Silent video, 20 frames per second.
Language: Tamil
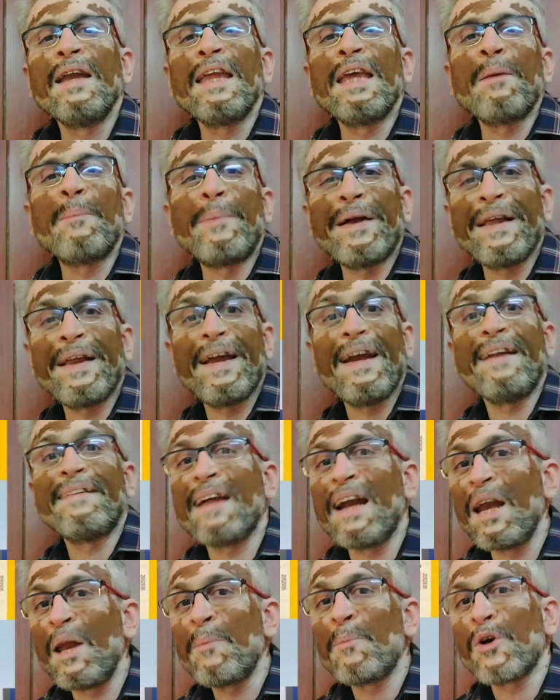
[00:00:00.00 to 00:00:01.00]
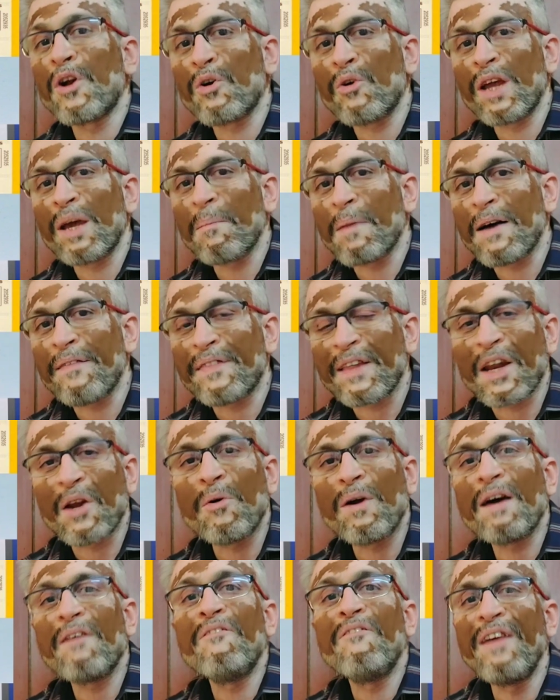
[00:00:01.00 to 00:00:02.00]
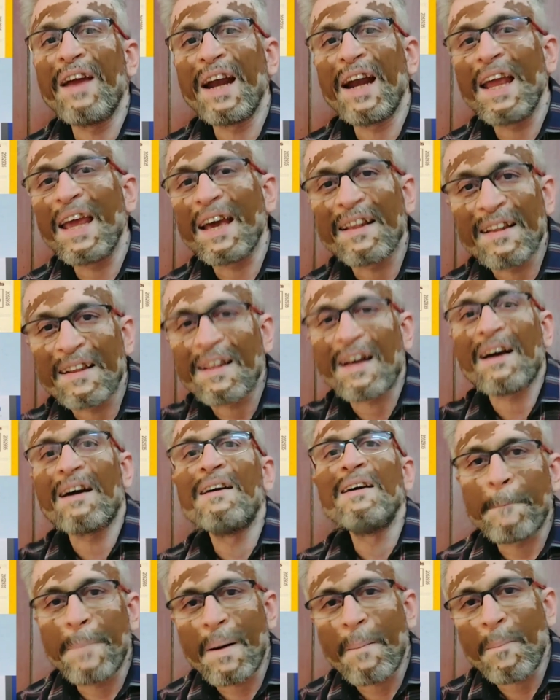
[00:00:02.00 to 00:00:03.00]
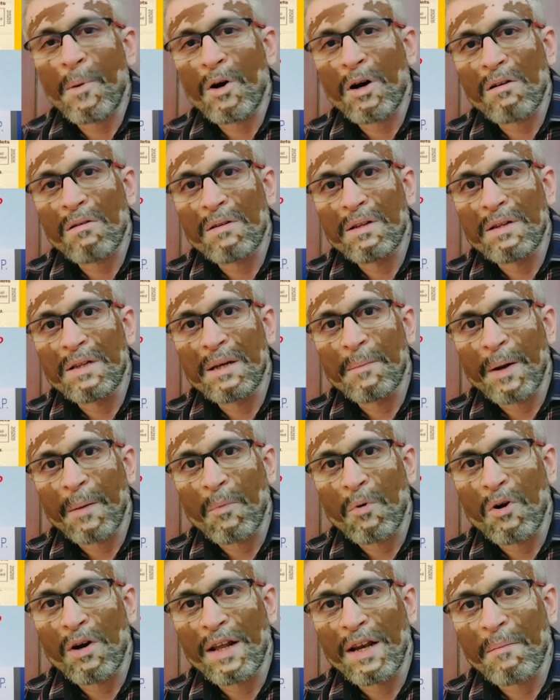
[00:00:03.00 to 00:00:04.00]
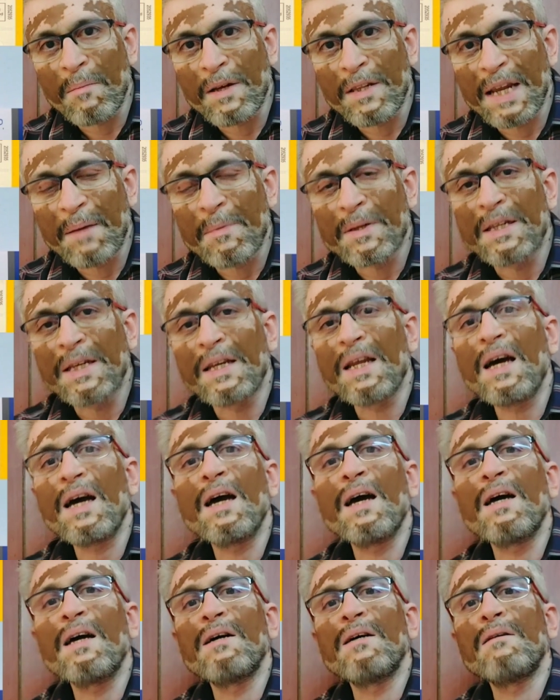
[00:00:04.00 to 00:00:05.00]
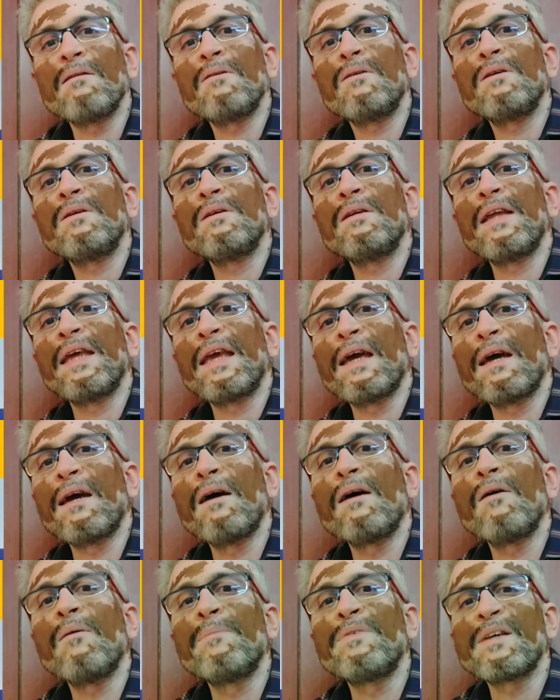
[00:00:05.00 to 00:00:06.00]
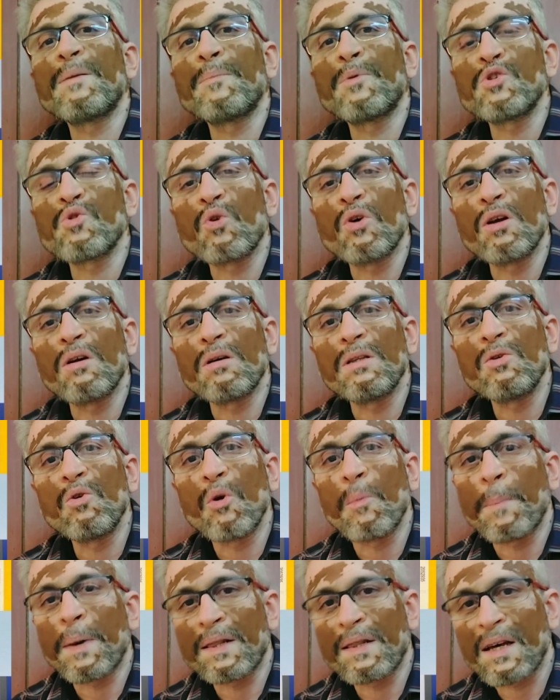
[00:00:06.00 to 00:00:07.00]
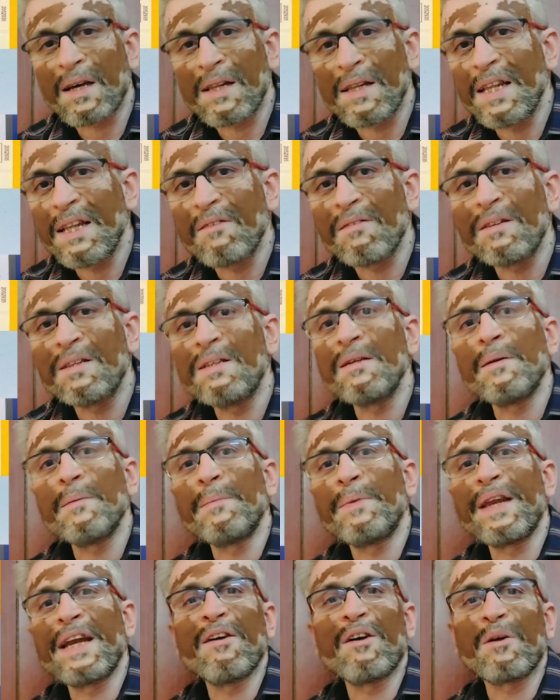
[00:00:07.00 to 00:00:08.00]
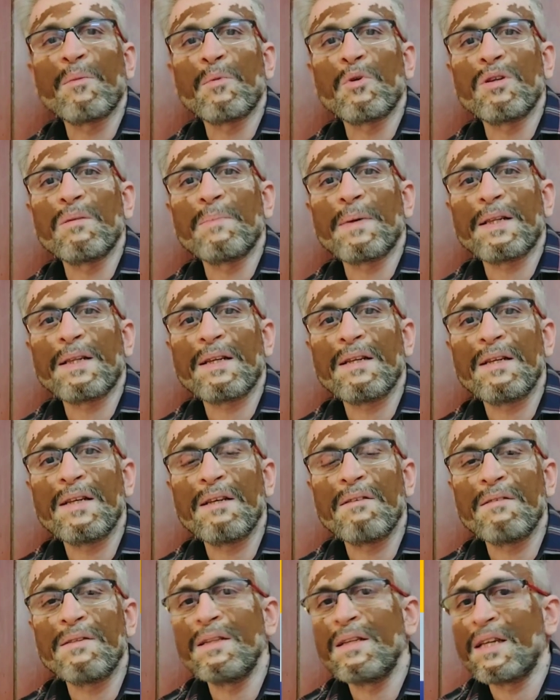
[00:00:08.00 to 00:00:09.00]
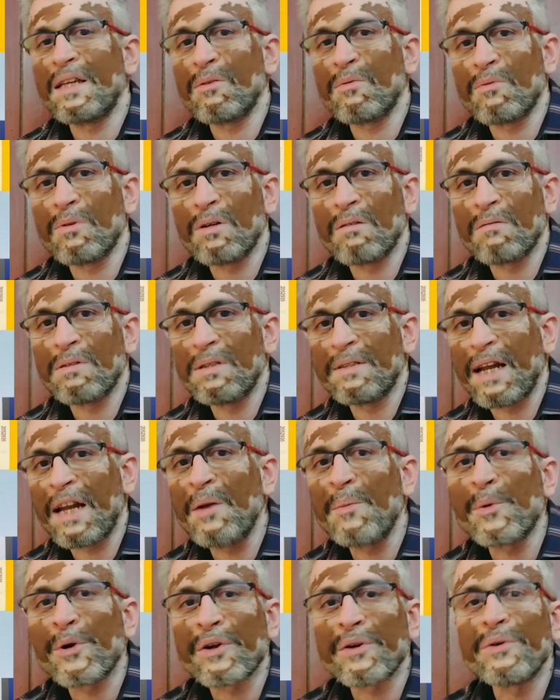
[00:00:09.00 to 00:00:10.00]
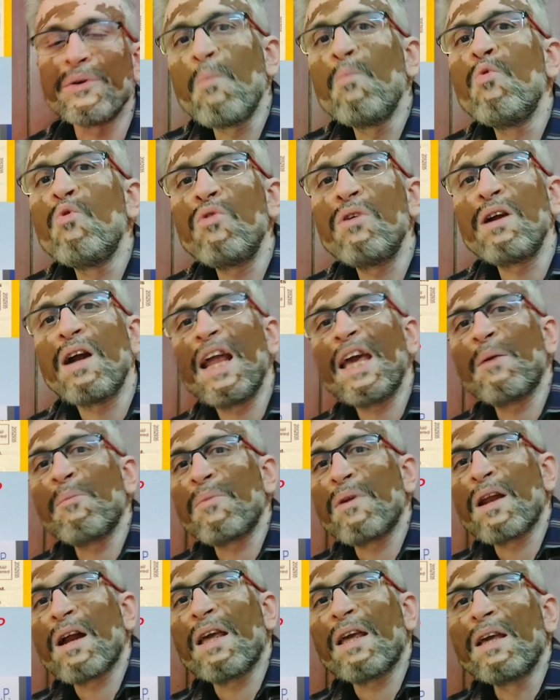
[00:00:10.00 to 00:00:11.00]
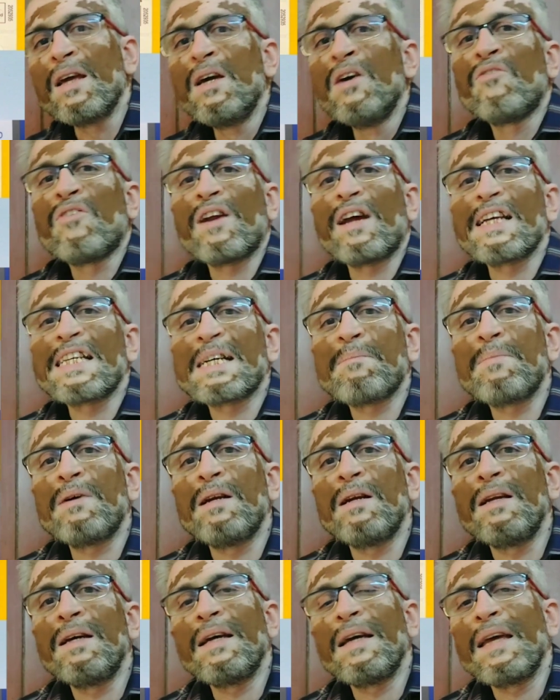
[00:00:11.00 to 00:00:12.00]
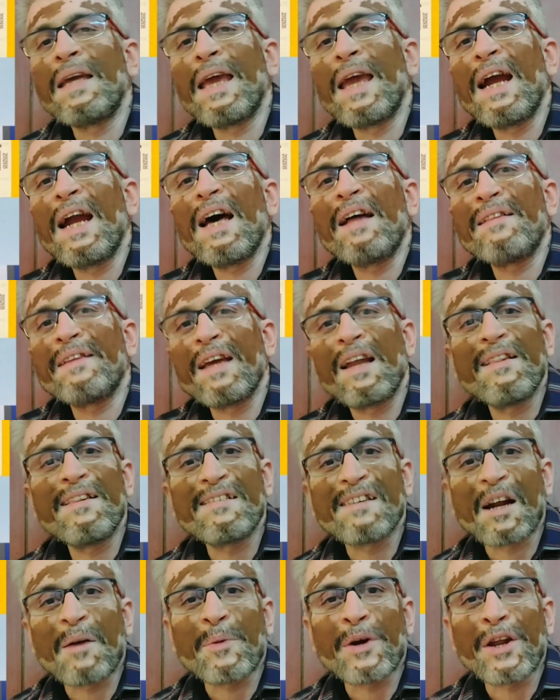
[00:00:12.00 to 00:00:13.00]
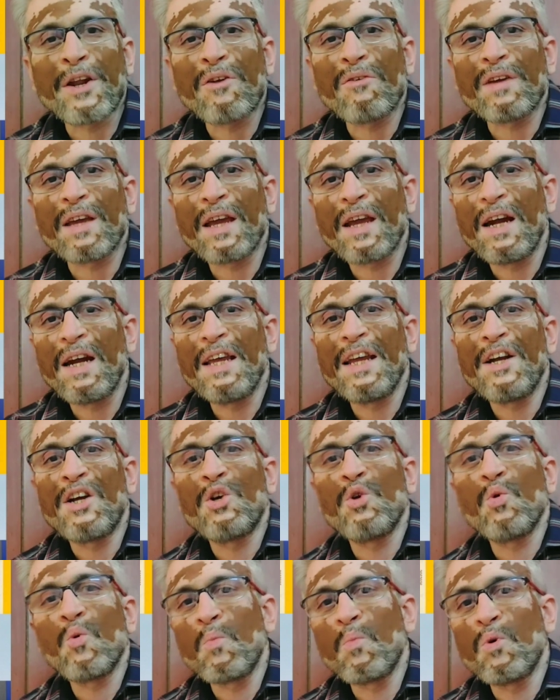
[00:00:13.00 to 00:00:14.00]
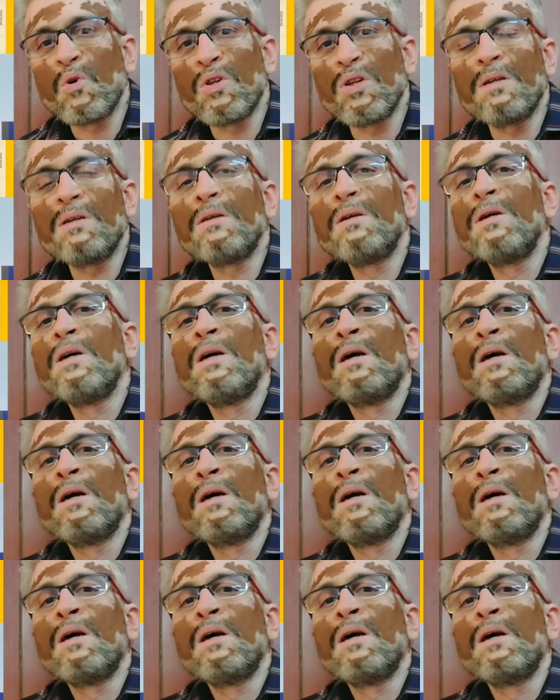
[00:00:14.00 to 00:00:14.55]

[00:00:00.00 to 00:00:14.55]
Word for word: நீங்கள் பீரியட் தள்ளி போடக்கூடிய மாத்திரையோட வேலை அதுதான் இப்போ போகிறோம் இந்த பிரிமோலாட்டின் மாத்திரையை பார்த்தீங்கன்னா ஒரு நீங்கள் சப்போஸ் உங்களுக்கு வந்து ஒரு பத்தாம் தேதி வந்து பீரியட் வரப்போகுது பத்தாம் தேதி வந்து நீங்கள் உங்களுக்கு வந்து தள்ளி போடணும் மூணு நாளைக்கு முன்னாடி ஃபார் எக்ஸாம்பிள் தேதியிலேருந்து ஸ்டார்ட் பண்ணிடணும் ஏழு எட்டு ஒம்பது